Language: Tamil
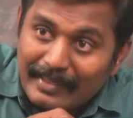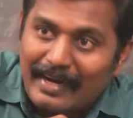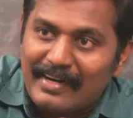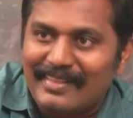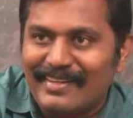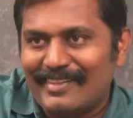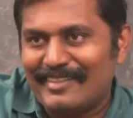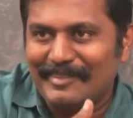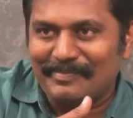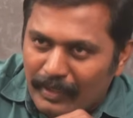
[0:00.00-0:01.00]
மாதிரி
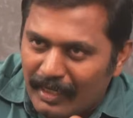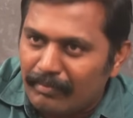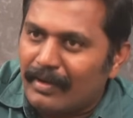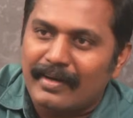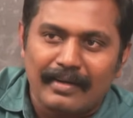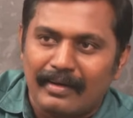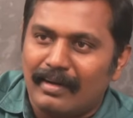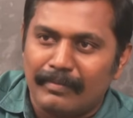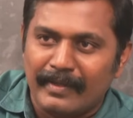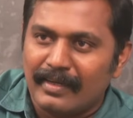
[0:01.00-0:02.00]
அடுத்தடுத்து புகழ்மாறன்
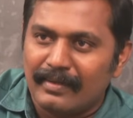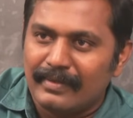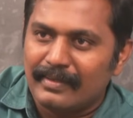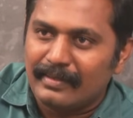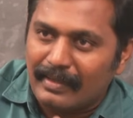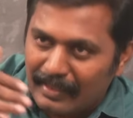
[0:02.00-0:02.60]
அப்படிங்கிறவர்